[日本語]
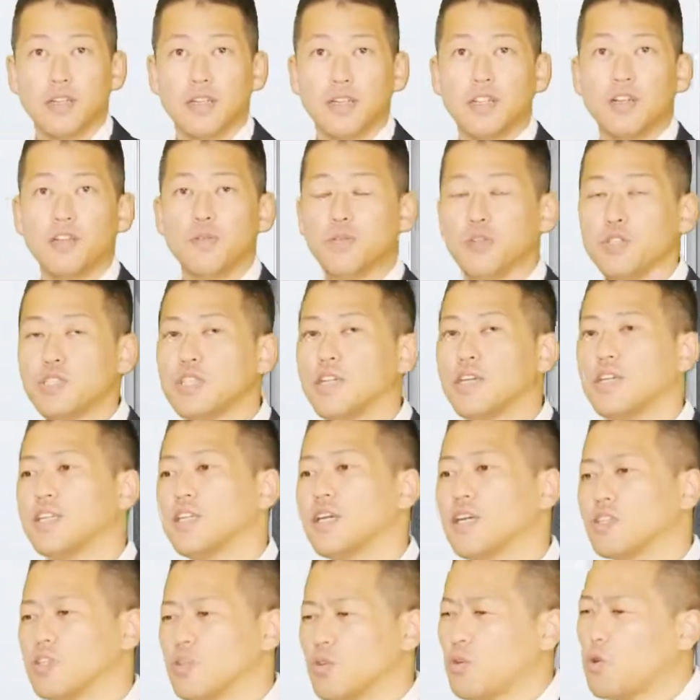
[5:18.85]
なので、もしあな
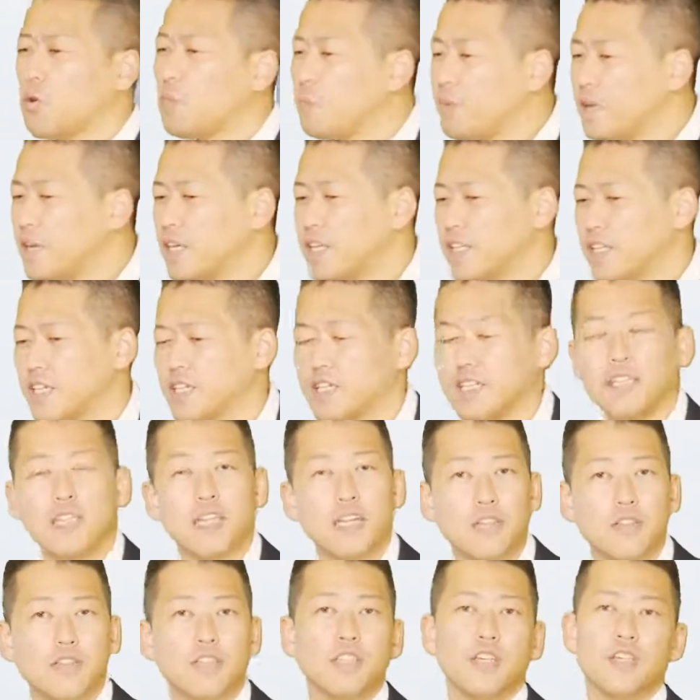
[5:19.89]
たがそのコピーが苦手だ
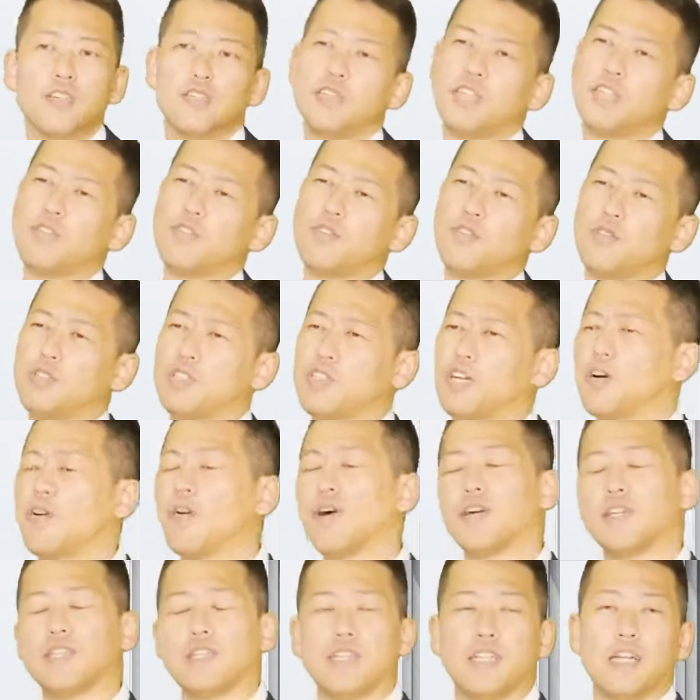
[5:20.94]
なと、セールスライティングがどうしていいかわ
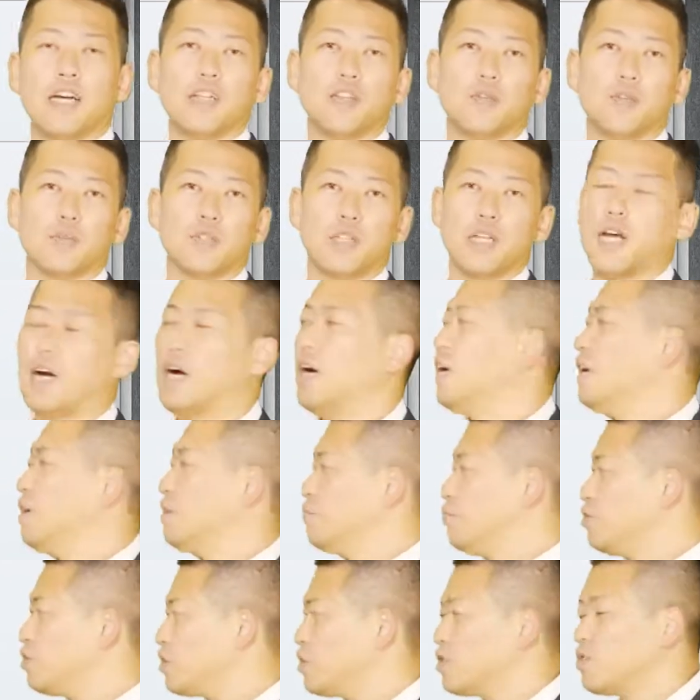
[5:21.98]
かんないなと思ったら、
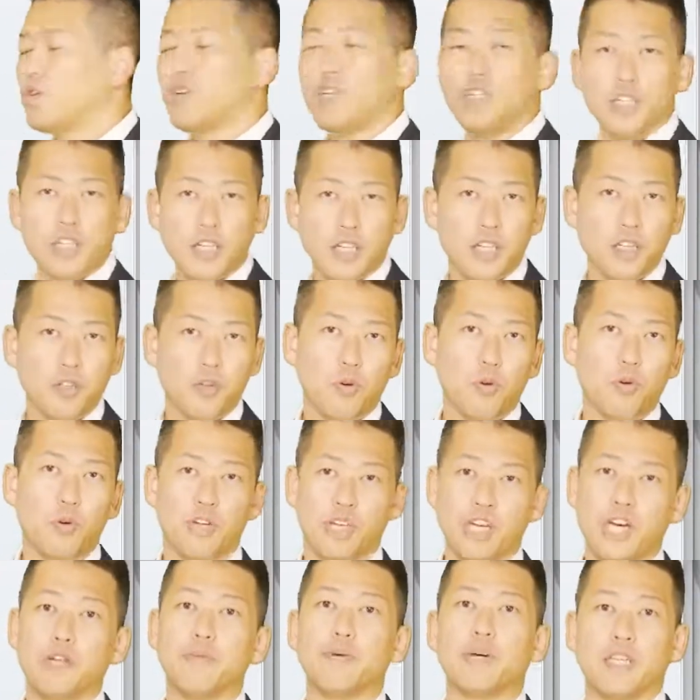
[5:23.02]
むしろインターネット広告
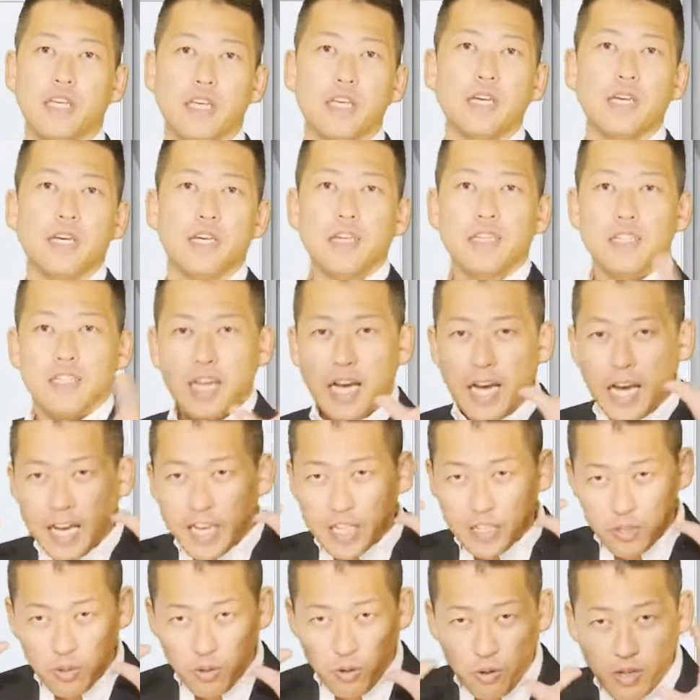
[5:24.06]
やるべき。
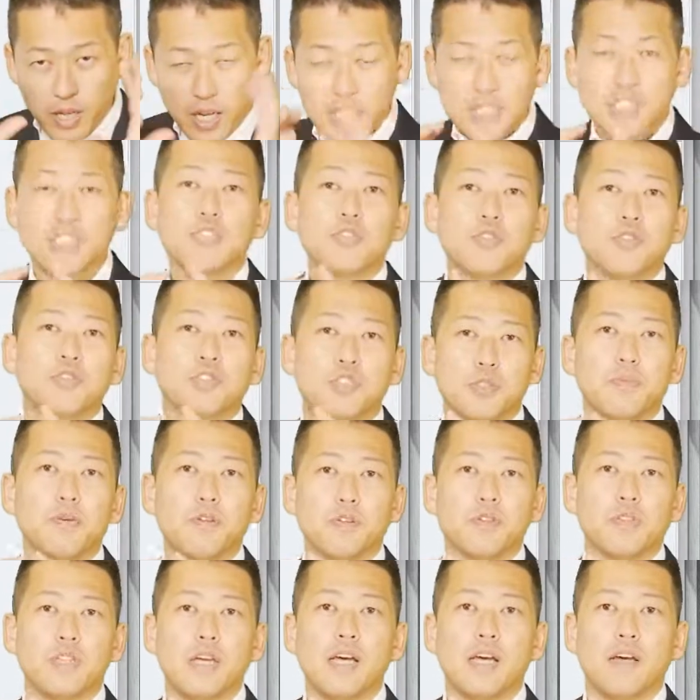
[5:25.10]
ターゲットをガチッと
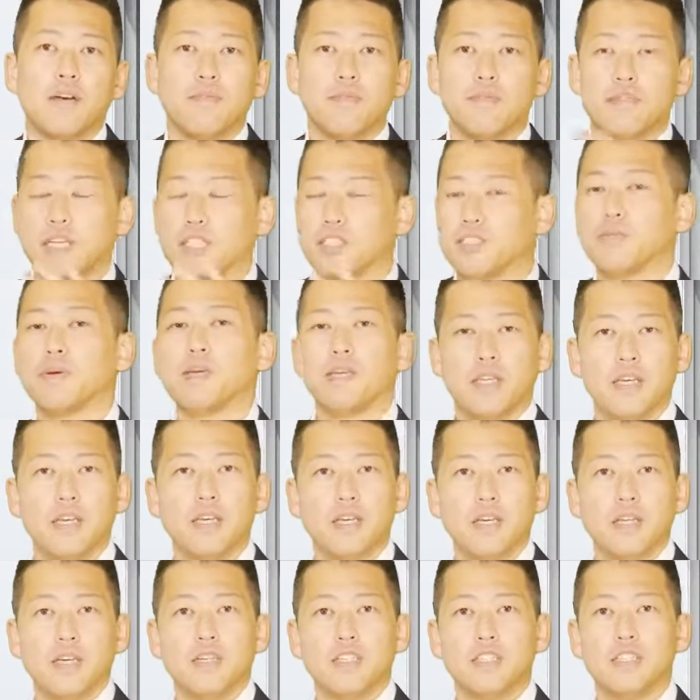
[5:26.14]
絞って出すべき。
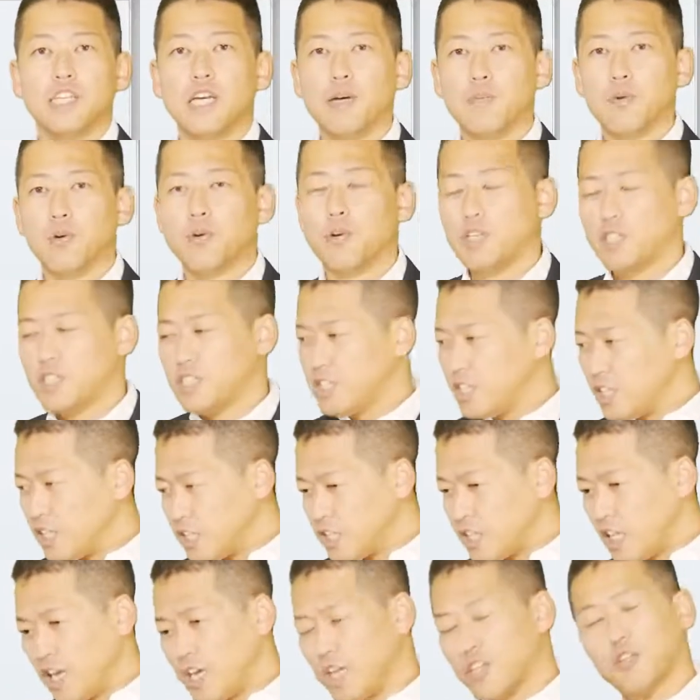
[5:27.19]
しかもこれ地
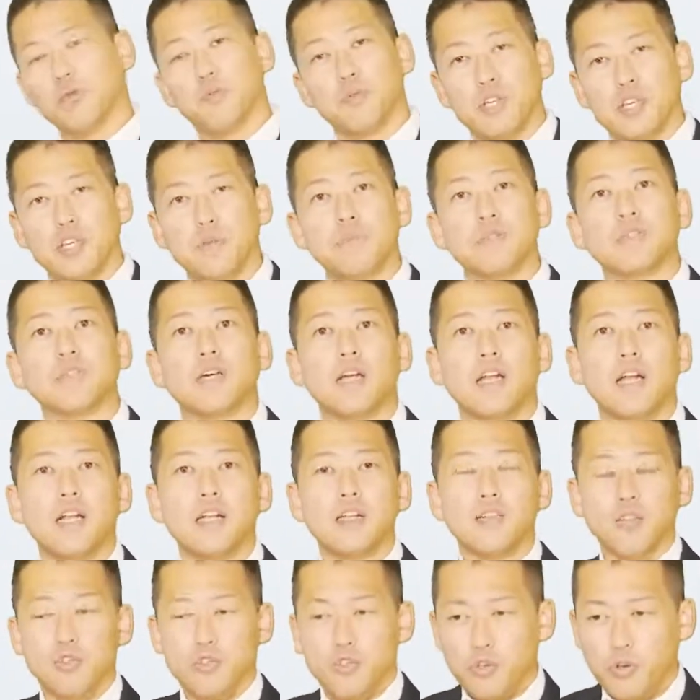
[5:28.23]
域ターゲットもできますから、あ
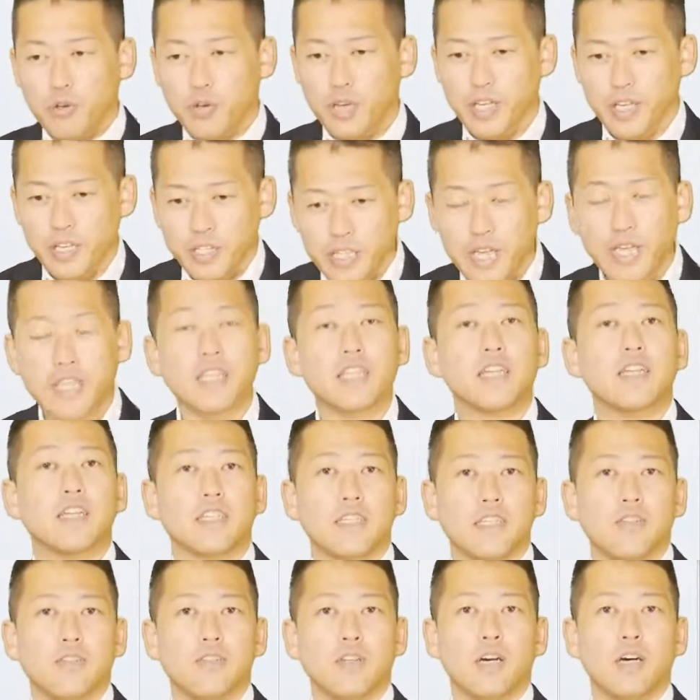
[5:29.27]
なたの証券だけで出
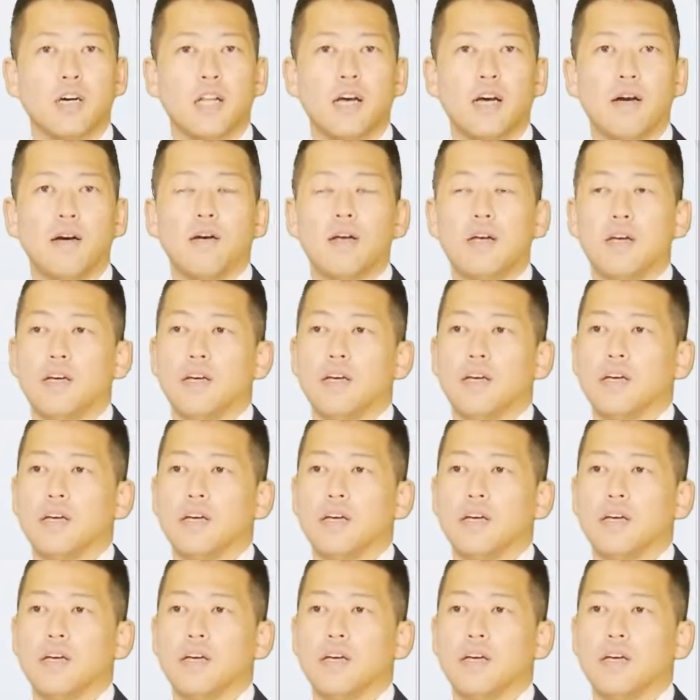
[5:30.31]
せる。だから、